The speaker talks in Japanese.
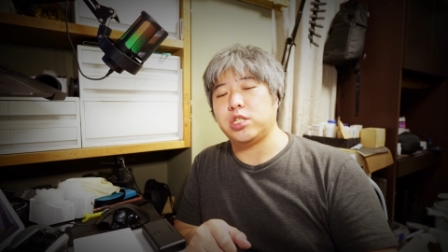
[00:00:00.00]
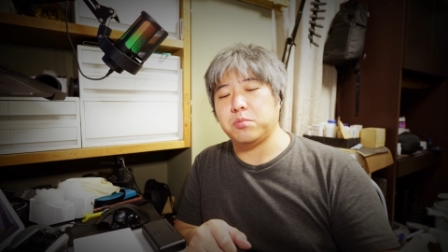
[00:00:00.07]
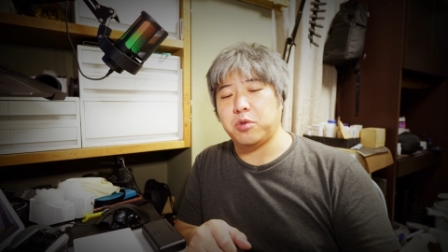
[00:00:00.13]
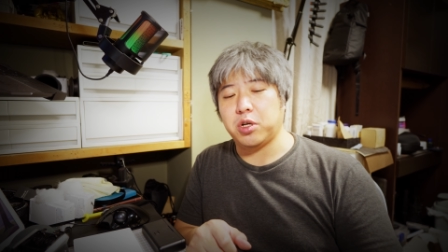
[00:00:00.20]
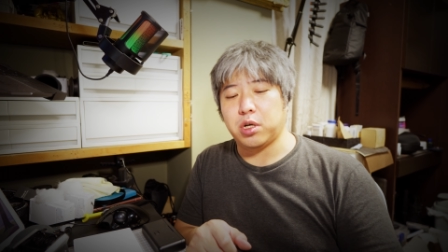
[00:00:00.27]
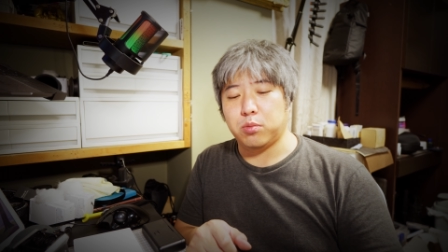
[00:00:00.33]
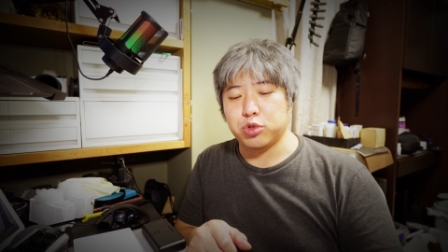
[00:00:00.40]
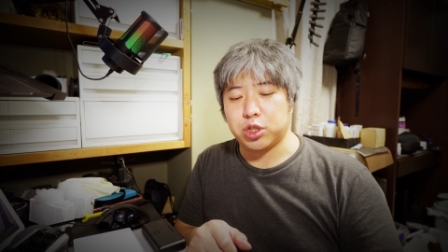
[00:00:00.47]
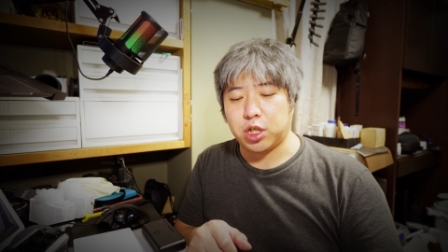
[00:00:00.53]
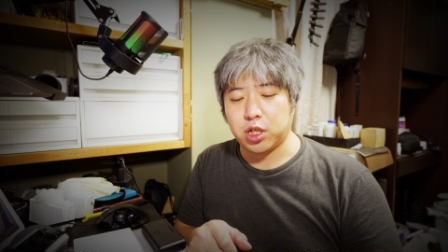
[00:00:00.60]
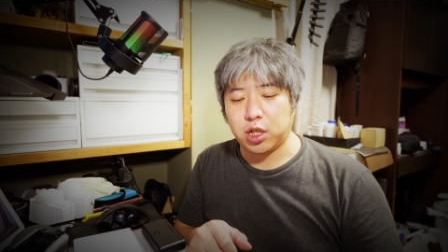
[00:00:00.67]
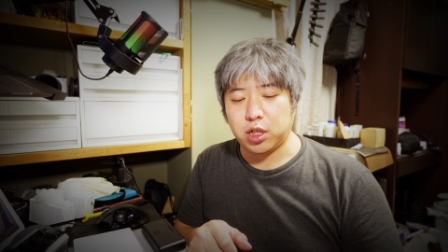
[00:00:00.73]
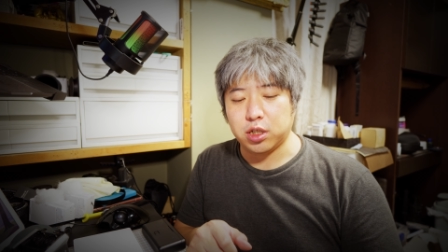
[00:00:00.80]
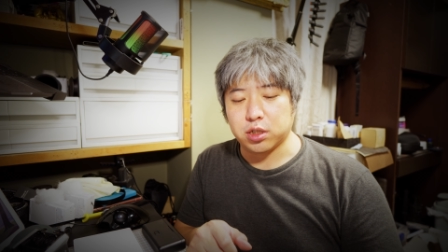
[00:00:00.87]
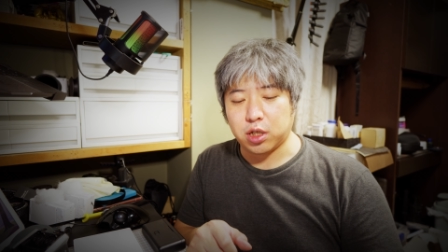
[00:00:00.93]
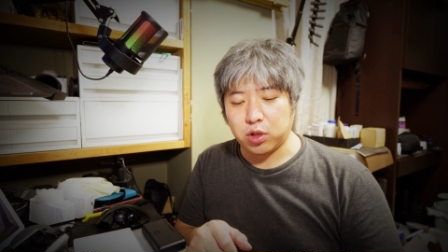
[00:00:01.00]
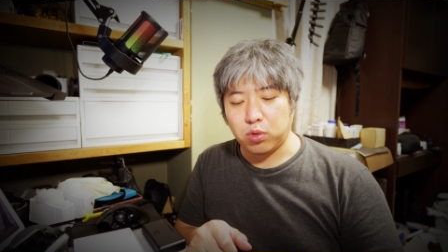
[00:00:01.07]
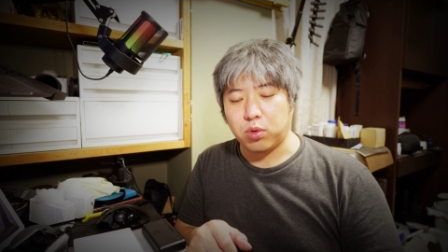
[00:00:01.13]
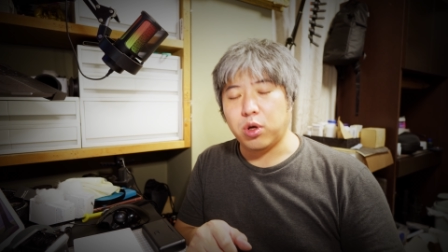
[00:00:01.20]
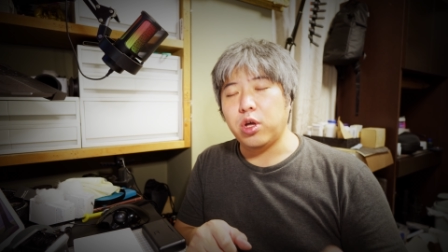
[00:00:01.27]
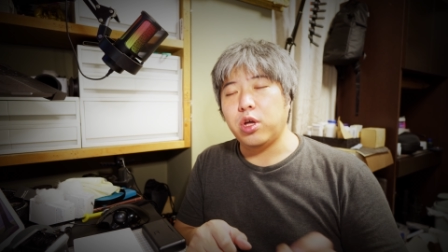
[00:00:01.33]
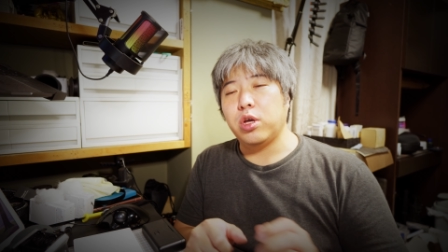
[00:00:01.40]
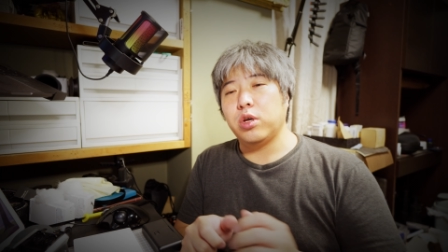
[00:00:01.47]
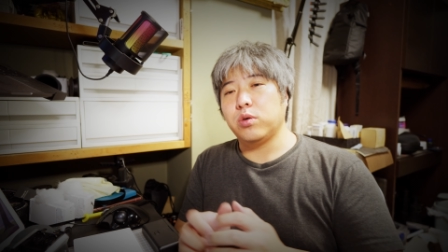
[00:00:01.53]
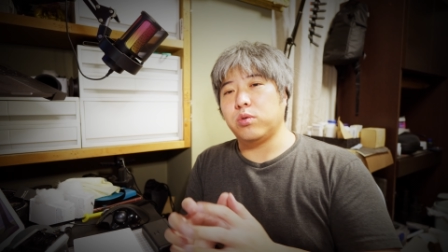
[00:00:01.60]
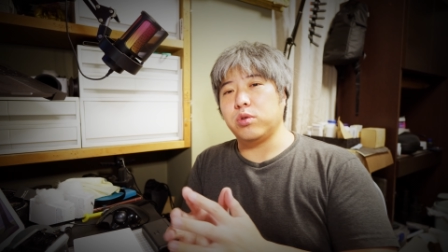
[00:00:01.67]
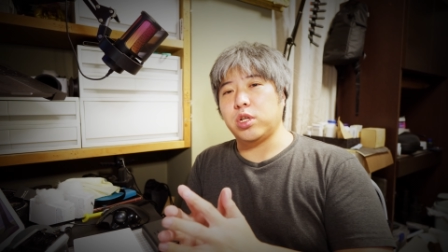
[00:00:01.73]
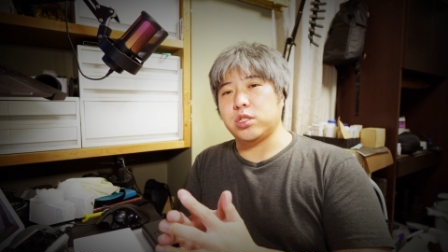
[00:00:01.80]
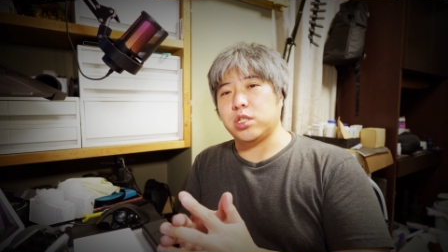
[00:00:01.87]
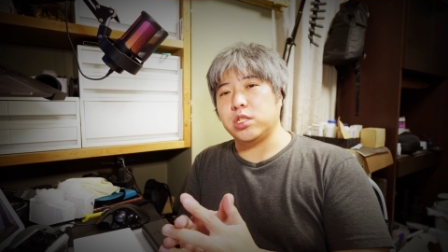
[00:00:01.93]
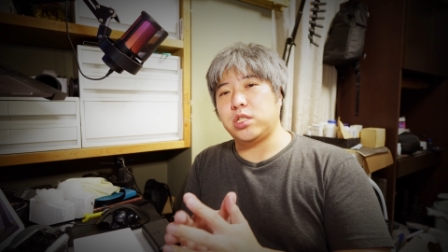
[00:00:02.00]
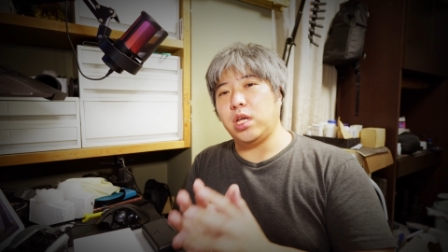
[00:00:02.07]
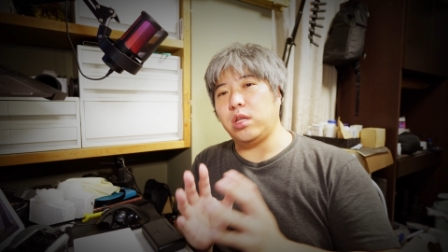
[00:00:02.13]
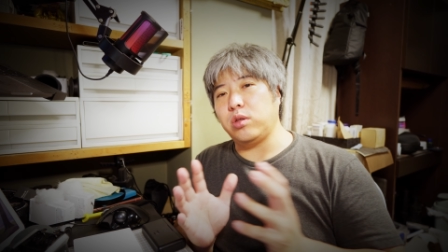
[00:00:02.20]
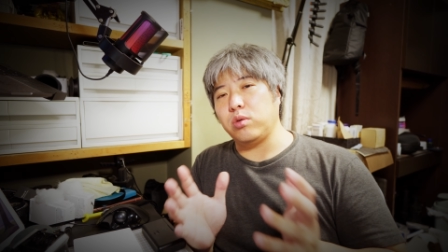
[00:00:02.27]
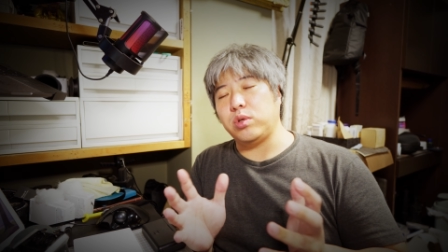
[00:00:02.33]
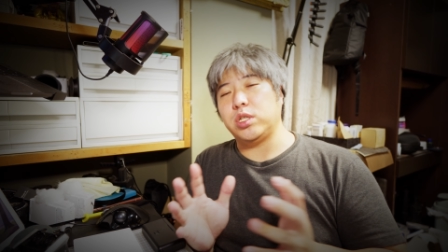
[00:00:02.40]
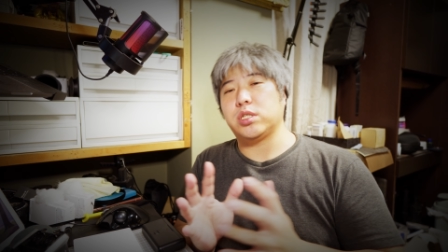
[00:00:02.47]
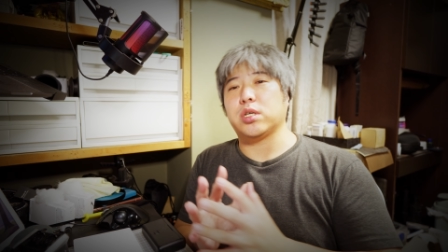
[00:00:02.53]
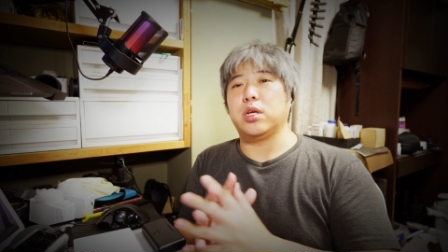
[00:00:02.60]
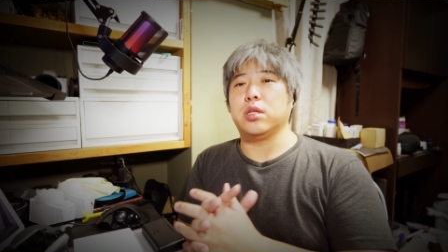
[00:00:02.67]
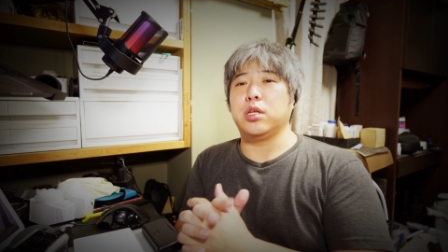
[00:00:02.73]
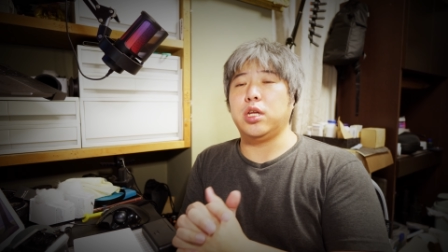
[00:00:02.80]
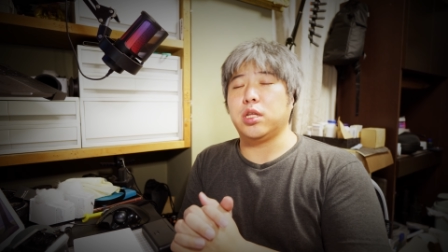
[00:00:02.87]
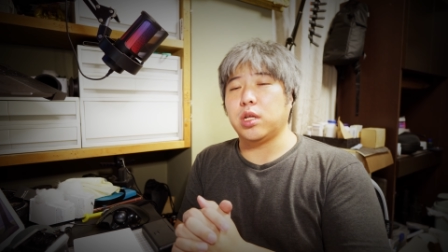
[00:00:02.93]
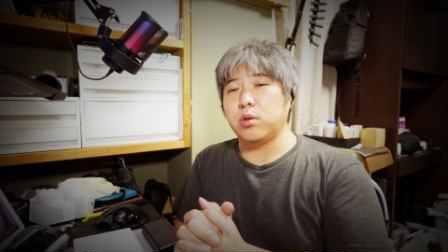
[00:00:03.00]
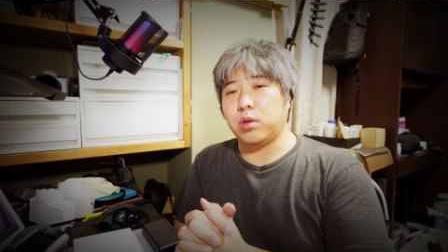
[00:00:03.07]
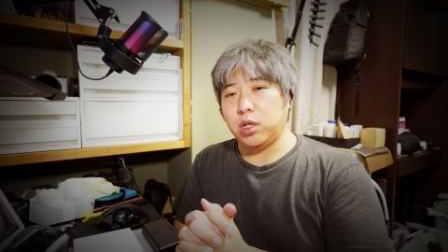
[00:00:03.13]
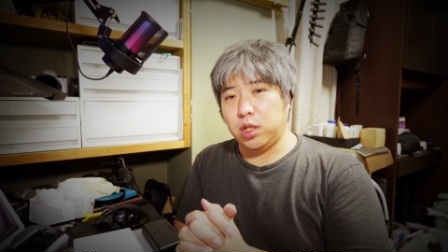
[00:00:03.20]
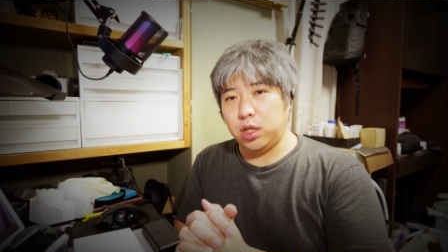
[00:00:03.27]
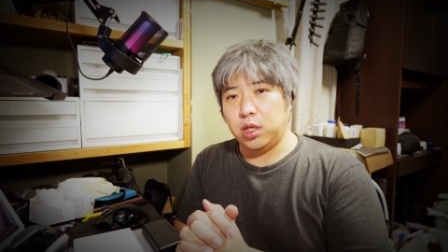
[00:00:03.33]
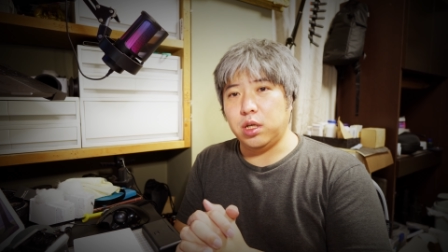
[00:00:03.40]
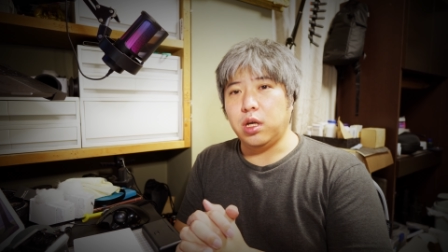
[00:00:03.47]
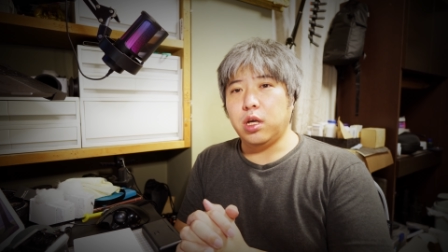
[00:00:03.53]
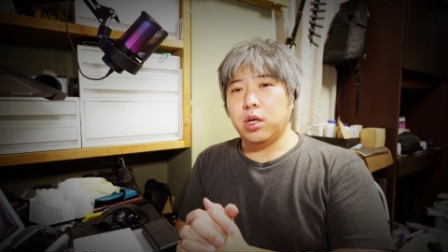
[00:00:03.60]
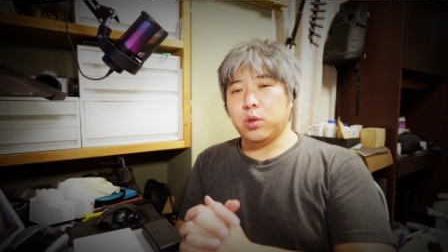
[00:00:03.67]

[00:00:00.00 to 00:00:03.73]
しまうかもしれないんですけど、このですね、セットで使っていった時に、